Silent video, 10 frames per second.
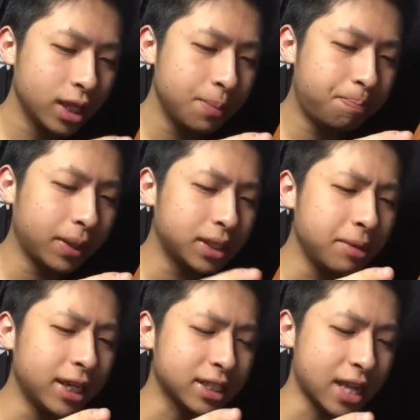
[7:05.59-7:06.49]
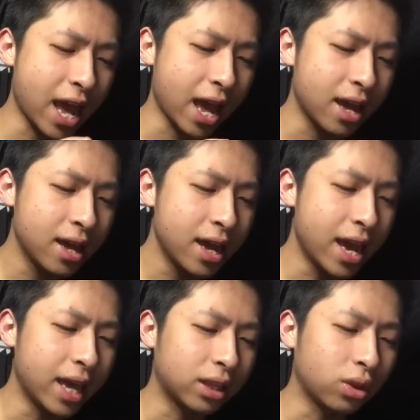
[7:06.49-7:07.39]
一発目ですね、
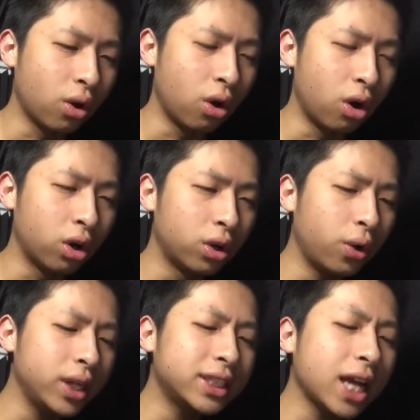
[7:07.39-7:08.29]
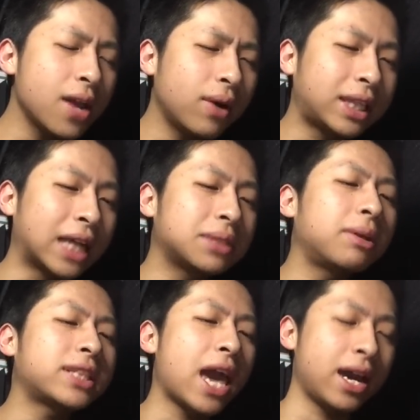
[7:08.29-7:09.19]
えー、っと、ロイジャイは出し
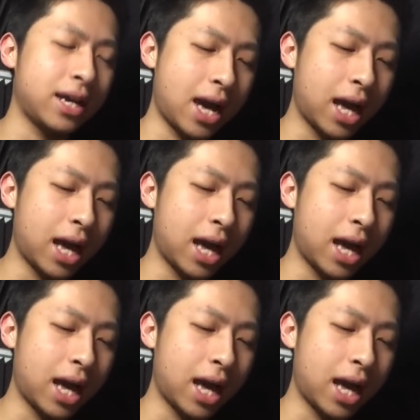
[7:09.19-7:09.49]
ません。